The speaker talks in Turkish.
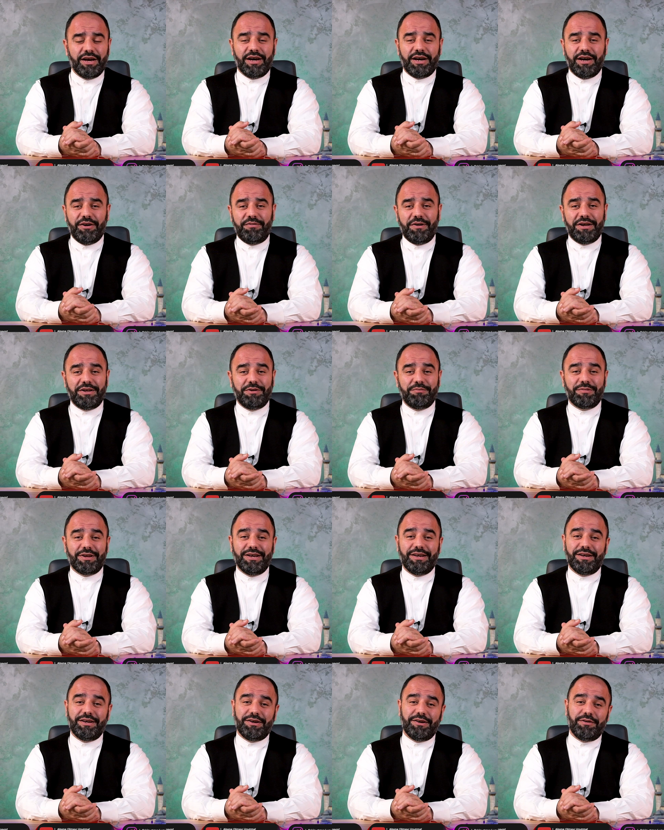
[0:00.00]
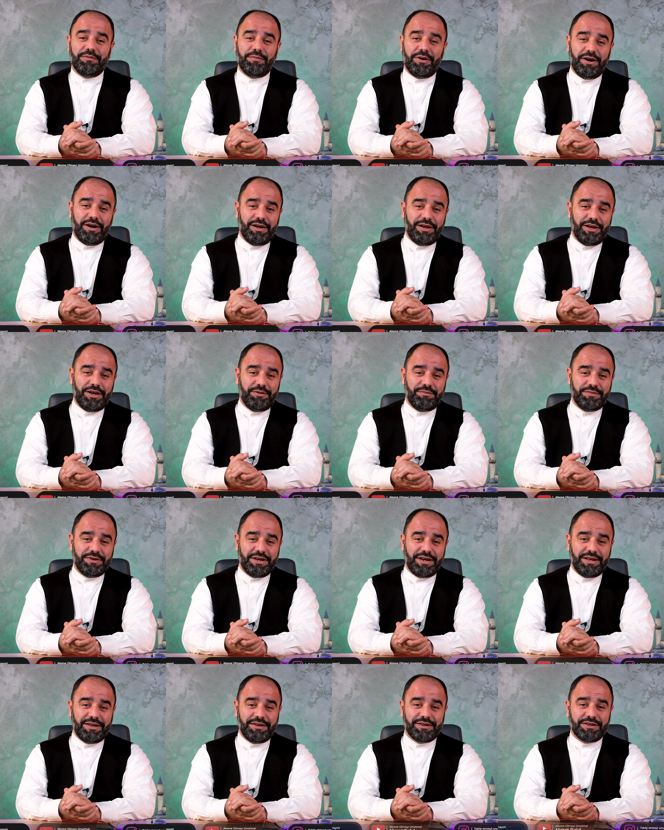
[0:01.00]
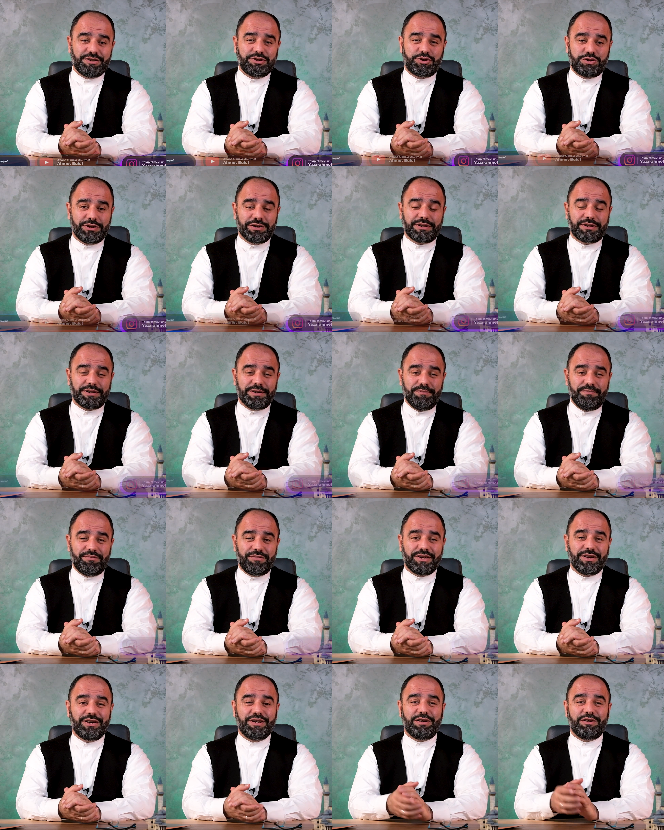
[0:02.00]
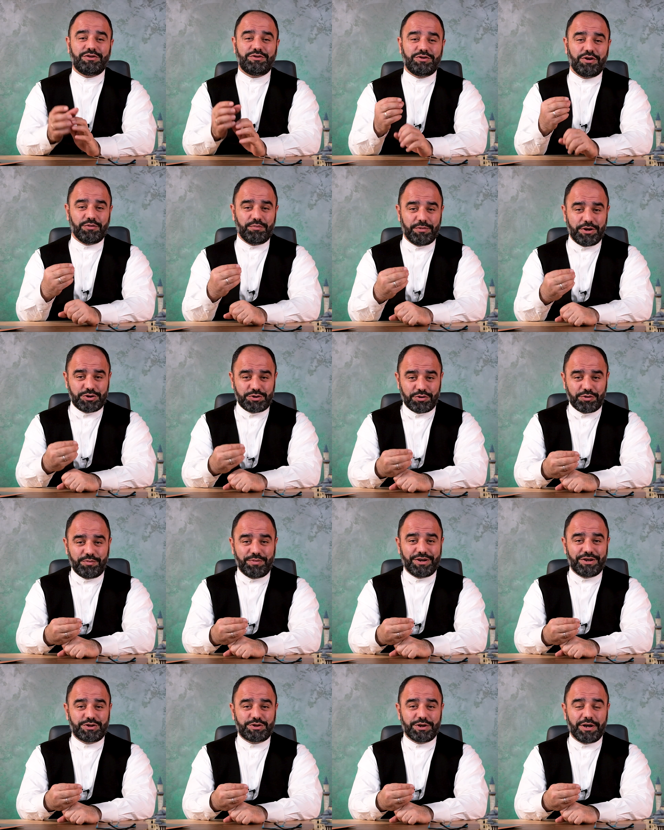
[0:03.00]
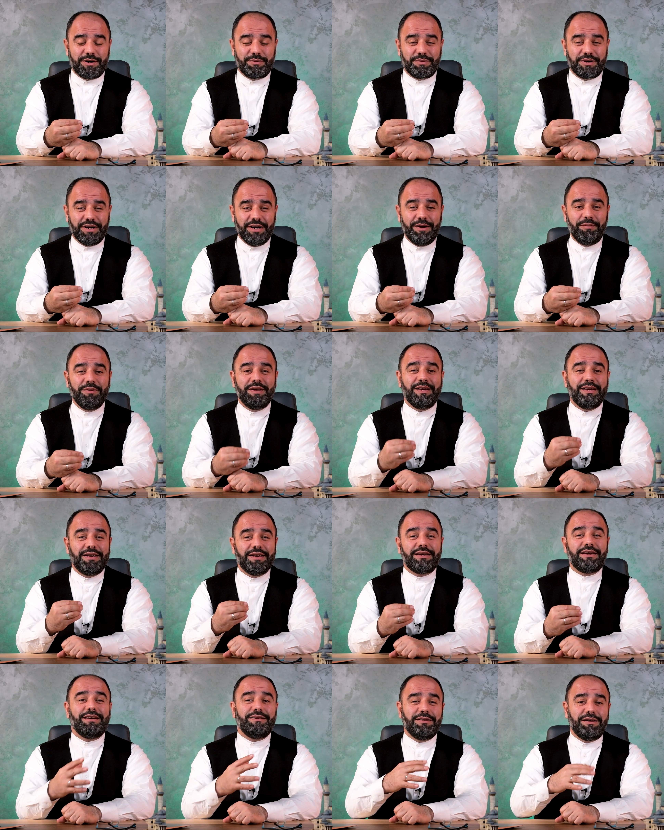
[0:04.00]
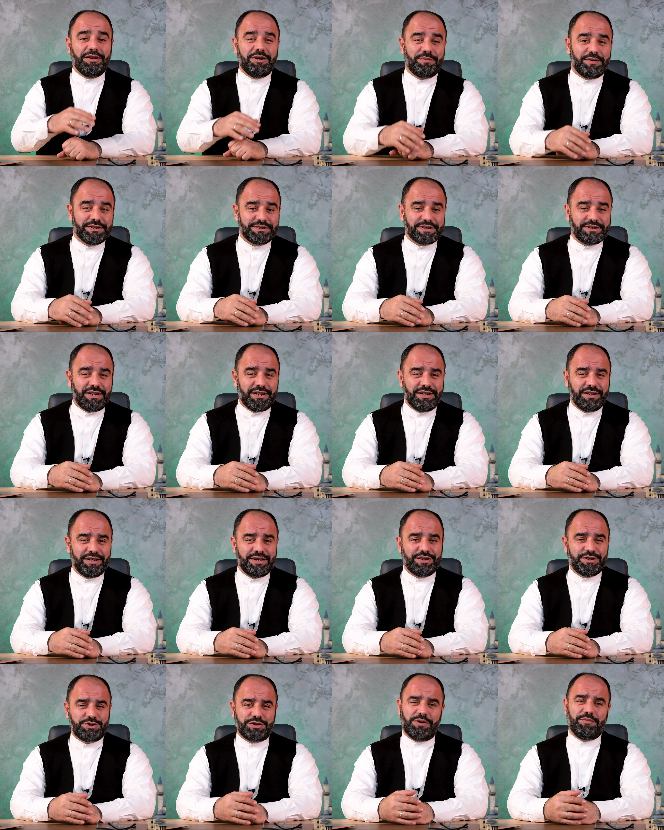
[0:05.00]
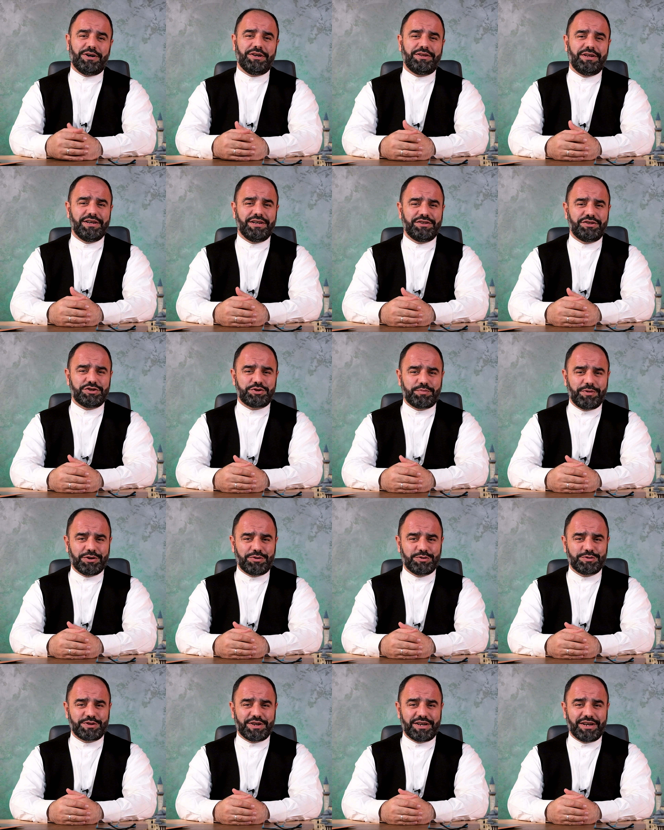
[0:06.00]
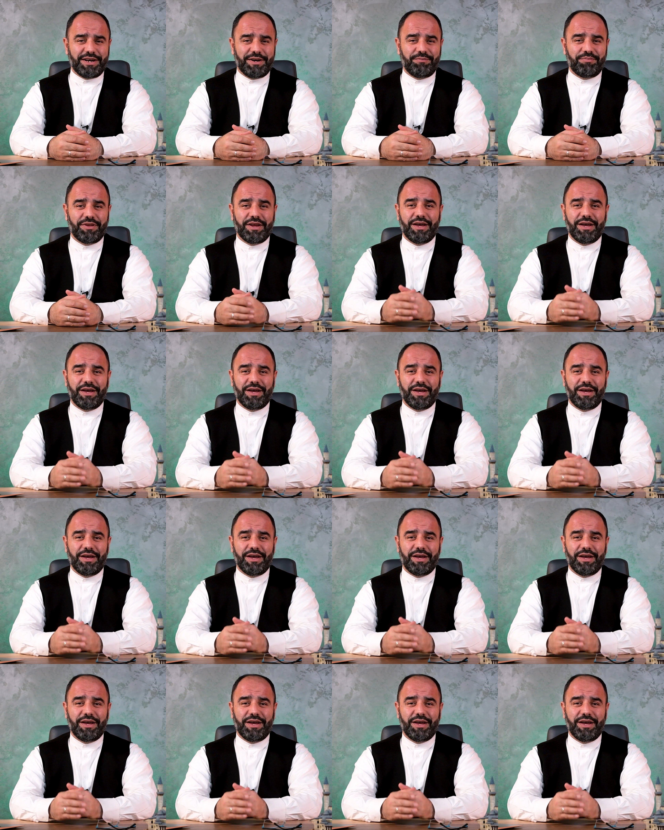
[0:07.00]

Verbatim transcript: Efendim e, mahallemden çıktım e, çok meşhur bir camiye ikindi namazına cemaate yetişmek üzere.